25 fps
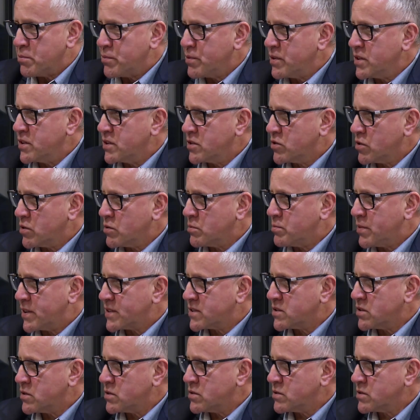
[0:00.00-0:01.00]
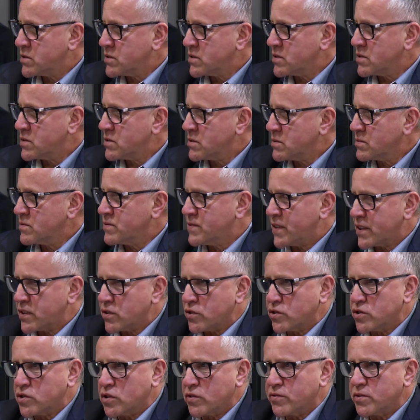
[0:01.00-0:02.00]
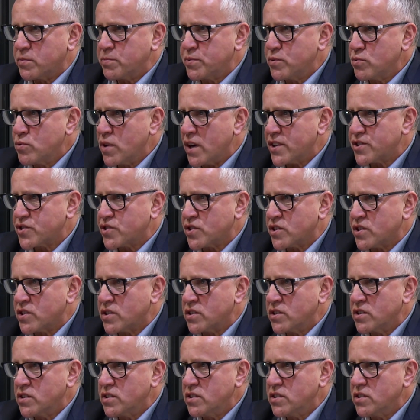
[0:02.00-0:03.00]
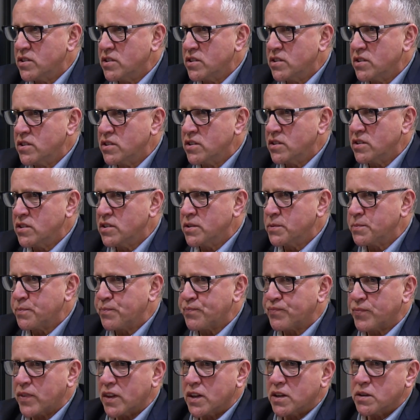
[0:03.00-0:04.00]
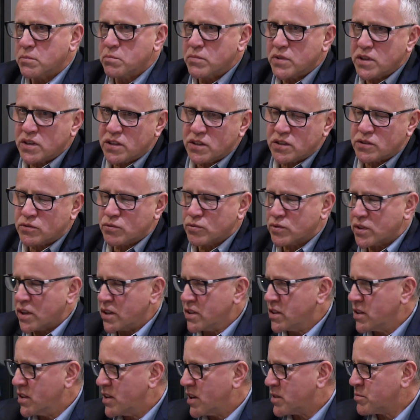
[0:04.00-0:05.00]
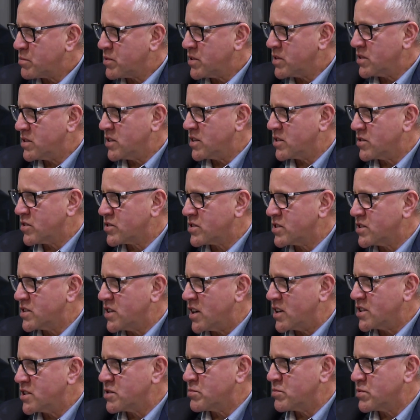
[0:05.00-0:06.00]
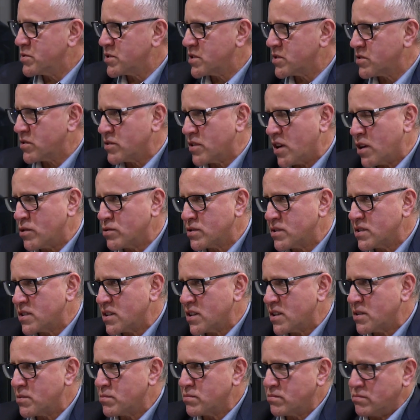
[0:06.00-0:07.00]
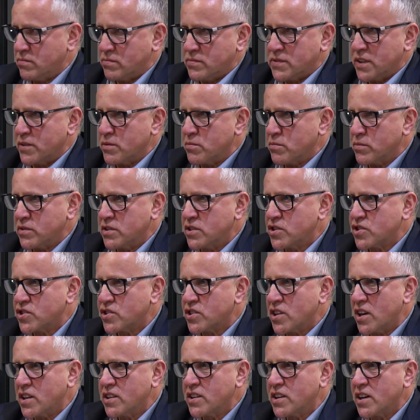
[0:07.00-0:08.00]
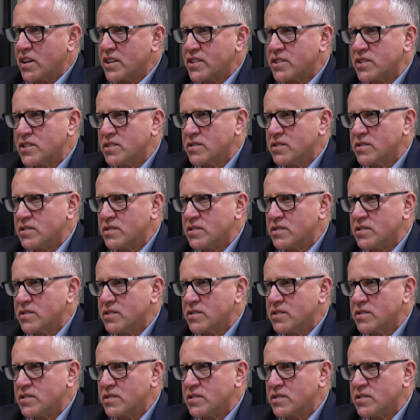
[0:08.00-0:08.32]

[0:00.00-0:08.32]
byli to bardzo wartościowi piłkarze i, i, i my ich tutaj jakby nie docenialiśmy, że to Austria, nie wiem, niższa liga,